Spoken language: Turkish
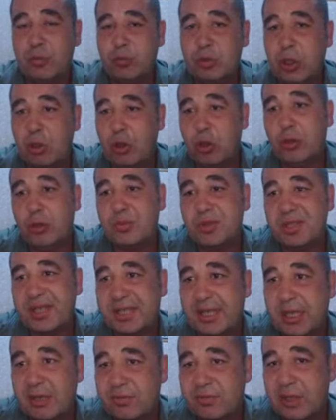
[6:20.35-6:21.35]
Bu da
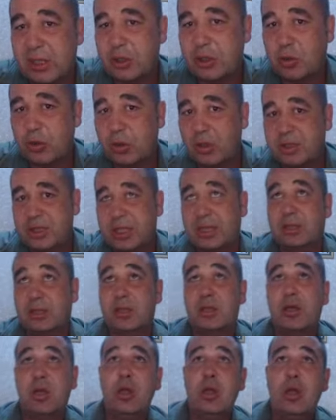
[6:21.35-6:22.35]
önümüzdeki haftalar olacaktır.